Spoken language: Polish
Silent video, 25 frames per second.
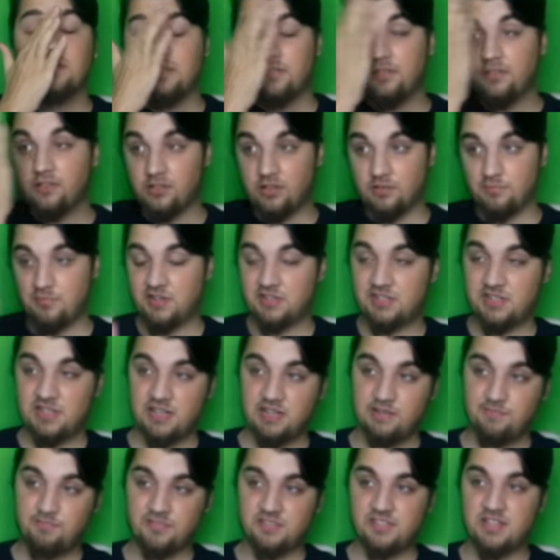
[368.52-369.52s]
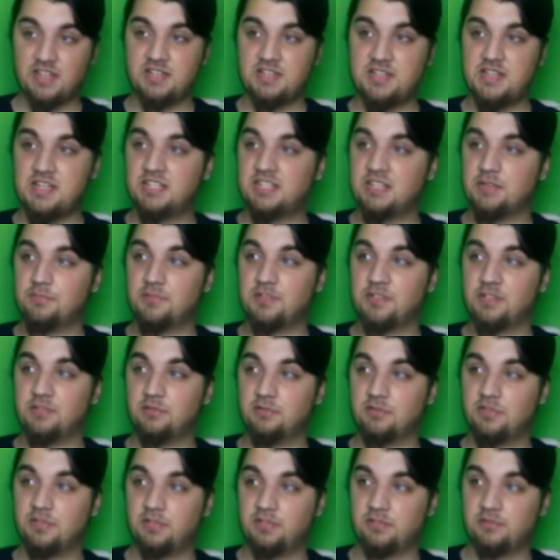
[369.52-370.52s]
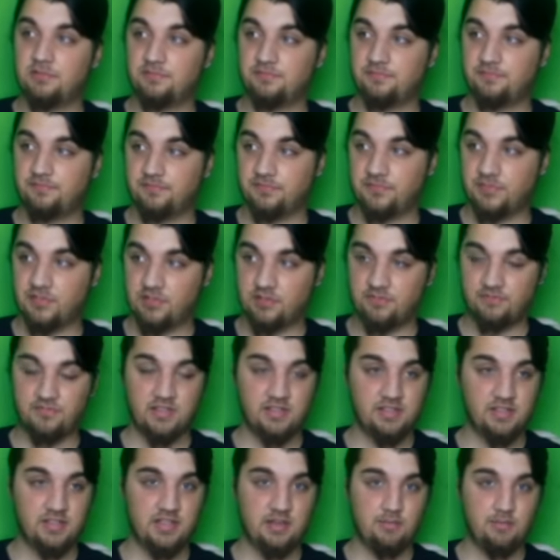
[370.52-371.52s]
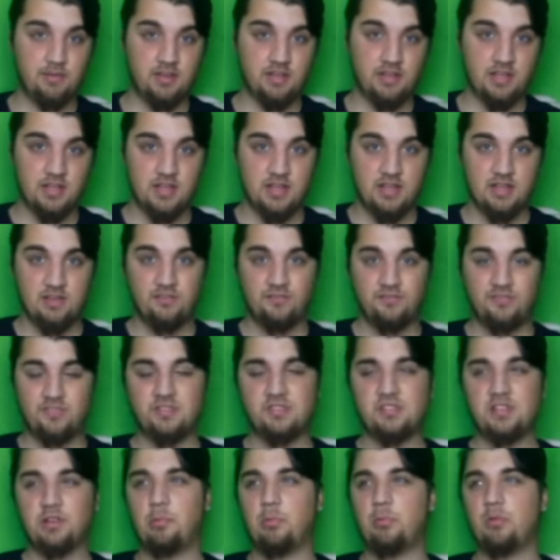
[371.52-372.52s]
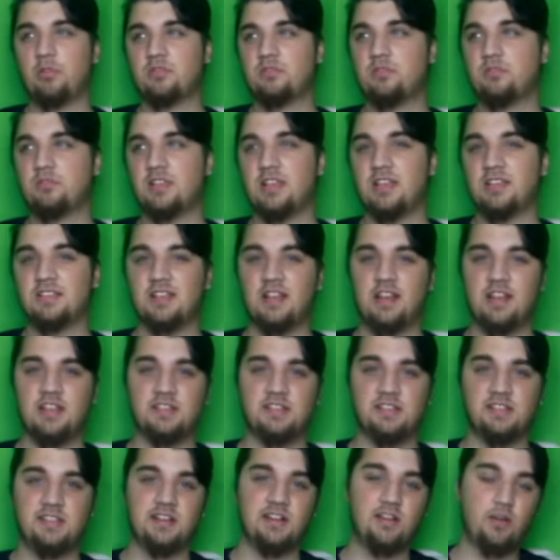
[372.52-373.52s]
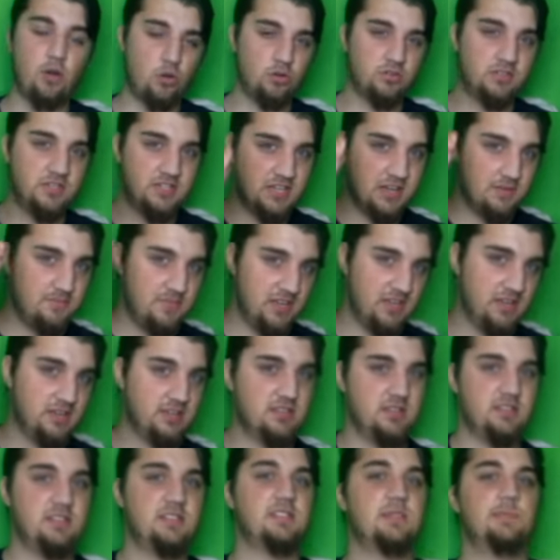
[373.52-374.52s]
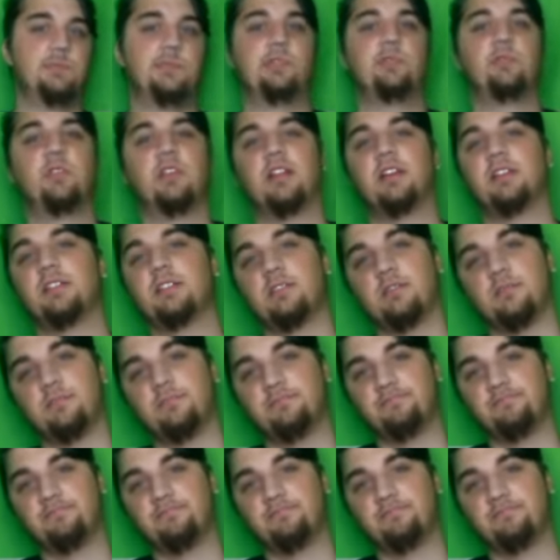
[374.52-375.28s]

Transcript: No chyba, że postać nie chce przygód. To wtedy nie ma. Wszystko po prostu zależy tylko od ciebie, jeżeli ze mną grasz.